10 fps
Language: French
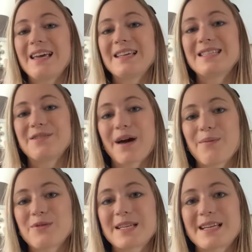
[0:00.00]
Et c'est
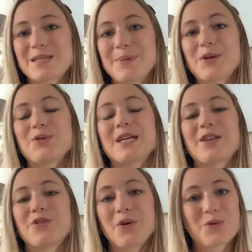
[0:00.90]
vraiment cet aspect que
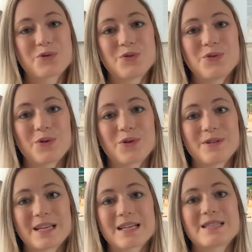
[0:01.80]
j'adore au sud de
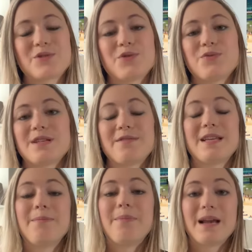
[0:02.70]
l'Angleterre, c'est que vous avez
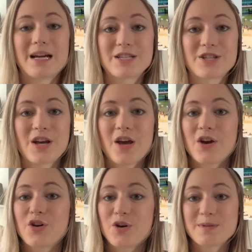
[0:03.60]
les plages
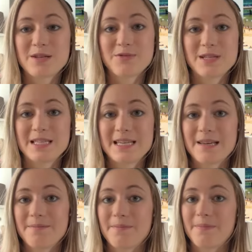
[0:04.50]
comme si vous
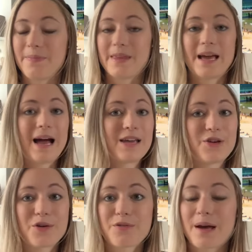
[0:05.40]
étiez
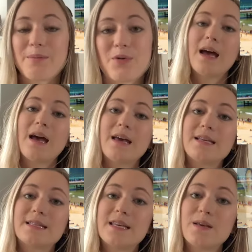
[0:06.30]
ailleurs vraiment.
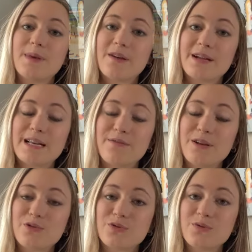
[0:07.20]
Et ce qui est bien avec les
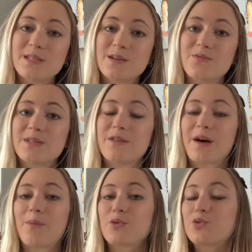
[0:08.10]
villes au sud, c'est que vous êtes
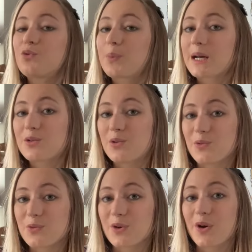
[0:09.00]
vraiment tout près de
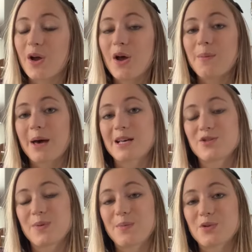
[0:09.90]
Londres. Par
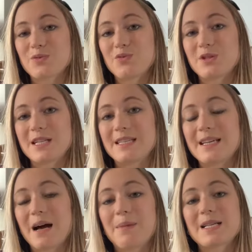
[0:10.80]
exemple, à Portsmouth,
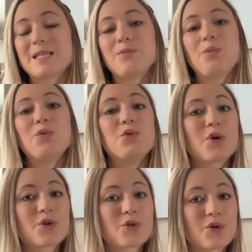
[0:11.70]
j'étais à maximum
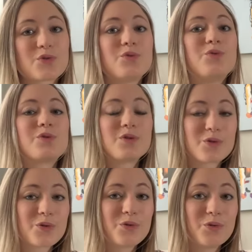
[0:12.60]
1h30 du
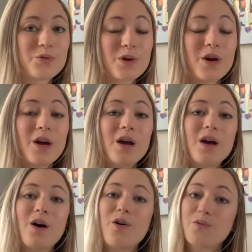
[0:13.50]
centre de Londres,
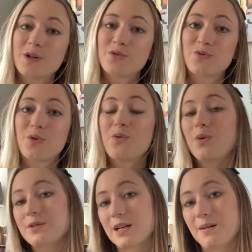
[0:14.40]
en voiture ou
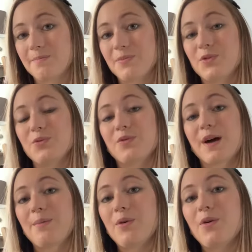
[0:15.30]
en train. Donc
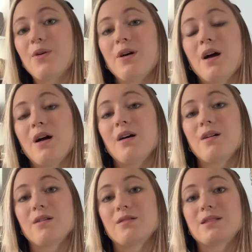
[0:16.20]
vraiment,
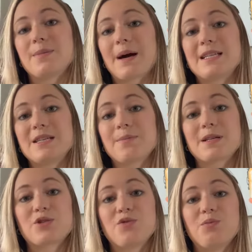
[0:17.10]
euh, c'est pratique
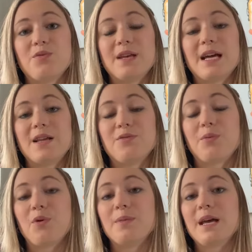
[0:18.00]
parce que vous pouvez y aller vous
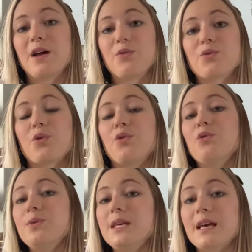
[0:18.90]
promener à Londres le
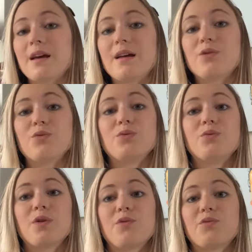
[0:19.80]
week-end ou
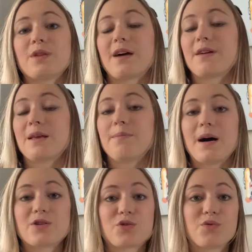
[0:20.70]
quand vous ne travaillez
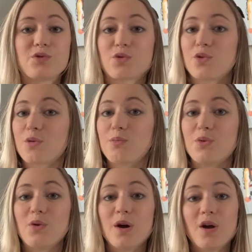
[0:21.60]
pas sur vos jours de
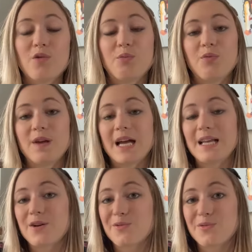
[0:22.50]
repos. Vous pouvez y
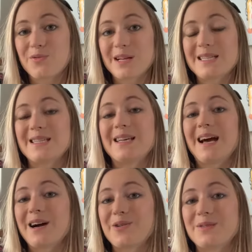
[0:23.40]
aller quand vous voulez, c'est
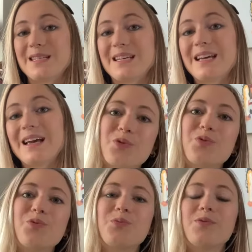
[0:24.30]
à côté.
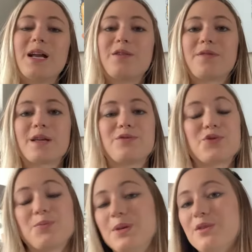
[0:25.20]
Donc vous pouvez aller faire du
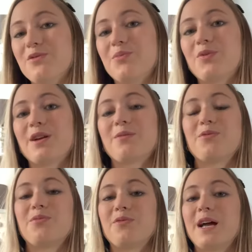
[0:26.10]
shopping, vous
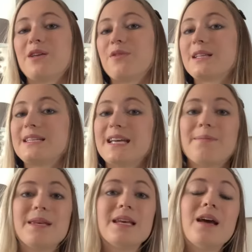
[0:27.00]
pouvez, aller voir des
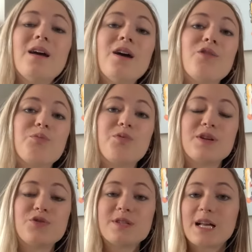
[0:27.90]
amis, vous
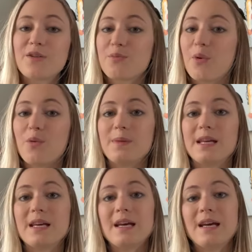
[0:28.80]
pouvez juste aller vous
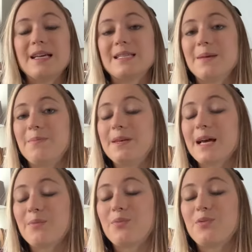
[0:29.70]
promener et c'est
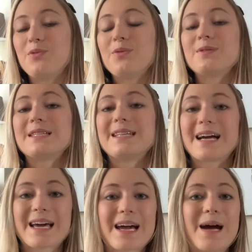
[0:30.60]
bien plus
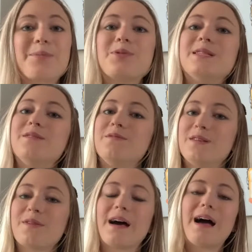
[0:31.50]
agréable que d'y
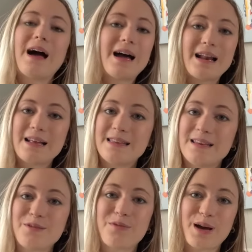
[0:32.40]
vivre à
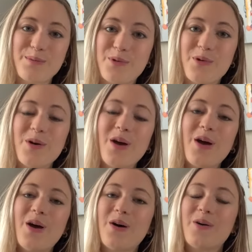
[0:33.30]
l'année, vraiment.
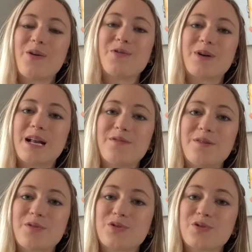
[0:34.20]
Euh, voilà, vivre